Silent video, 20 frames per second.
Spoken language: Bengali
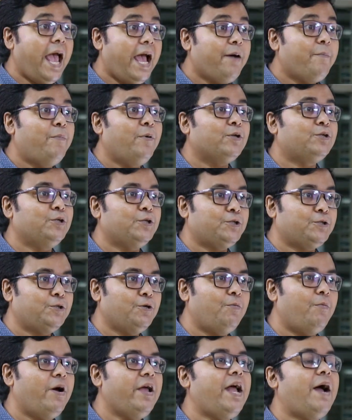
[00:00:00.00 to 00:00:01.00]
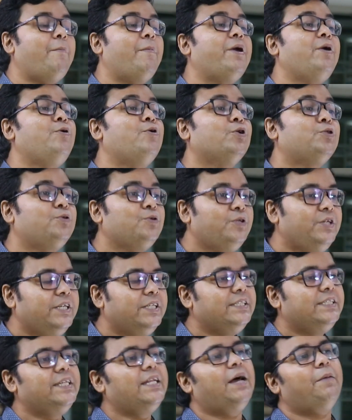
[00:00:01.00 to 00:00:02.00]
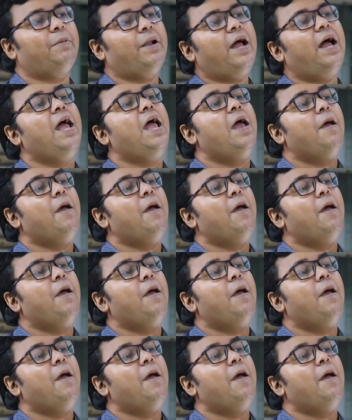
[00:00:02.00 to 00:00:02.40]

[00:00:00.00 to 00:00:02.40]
এক বছর সময় আমার নতুন ইঞ্জিন আমরা